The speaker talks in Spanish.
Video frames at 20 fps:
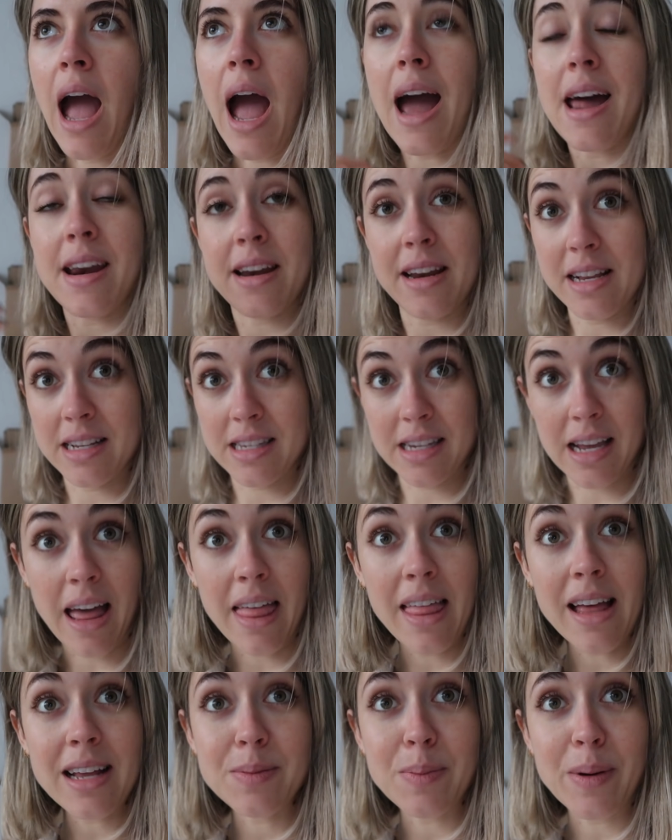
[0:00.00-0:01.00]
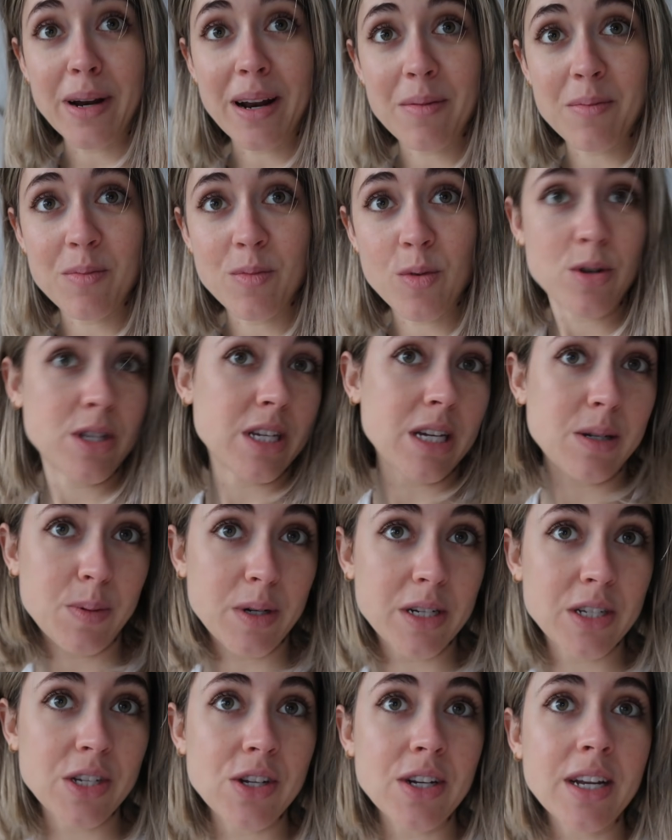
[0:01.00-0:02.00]
arriesgadas para muchas
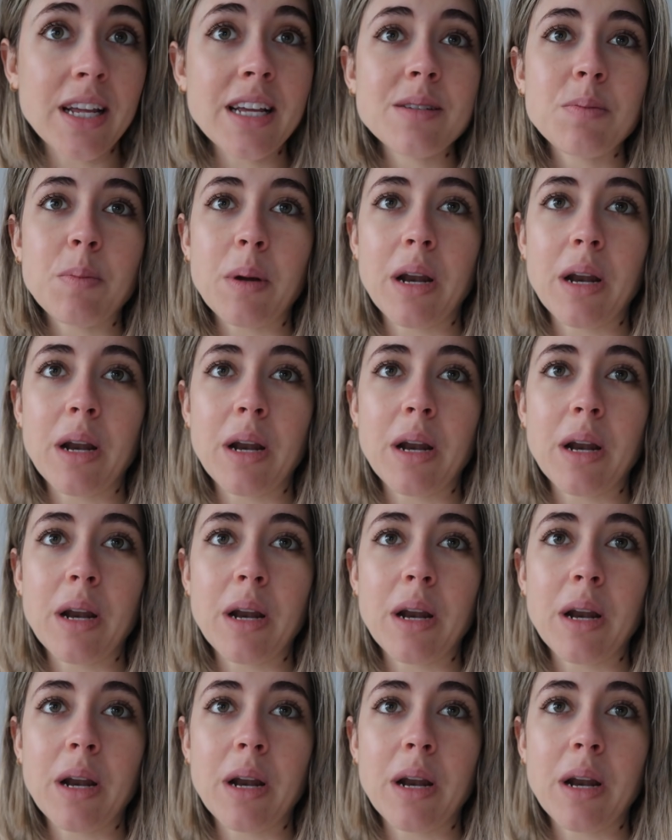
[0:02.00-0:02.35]
personas,